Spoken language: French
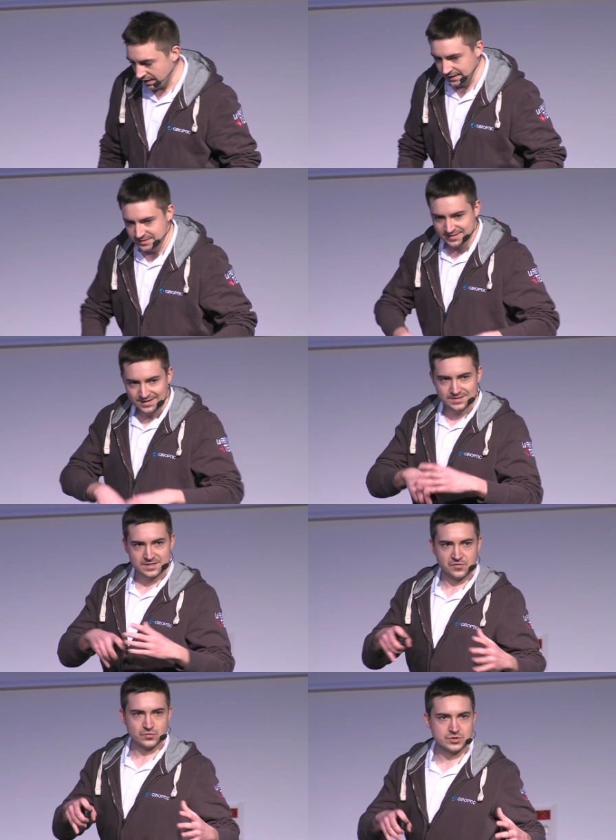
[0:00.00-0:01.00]
et ça,
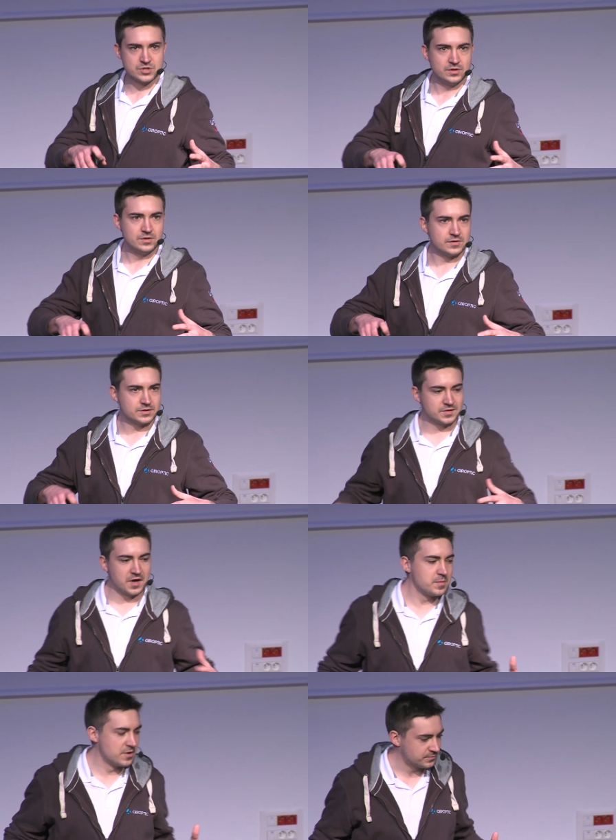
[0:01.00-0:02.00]
ça fonctionne
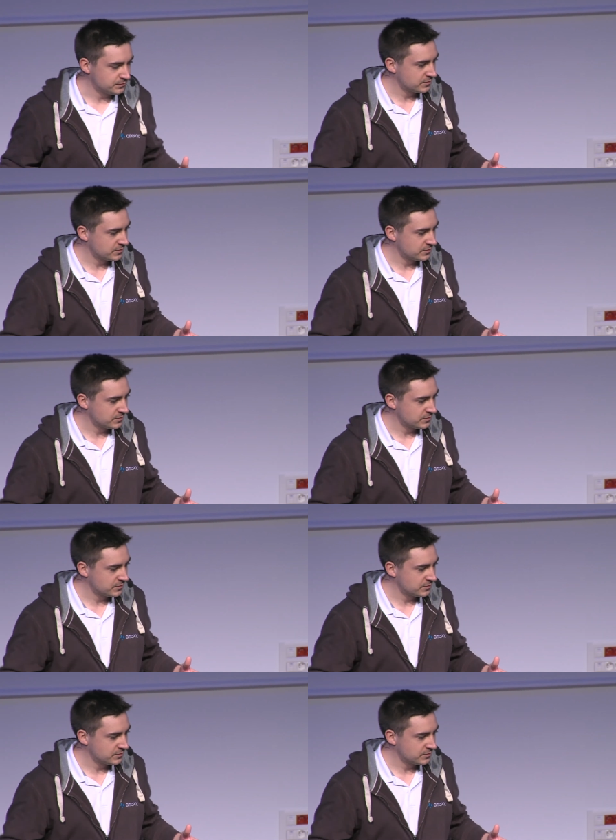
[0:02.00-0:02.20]
très bien.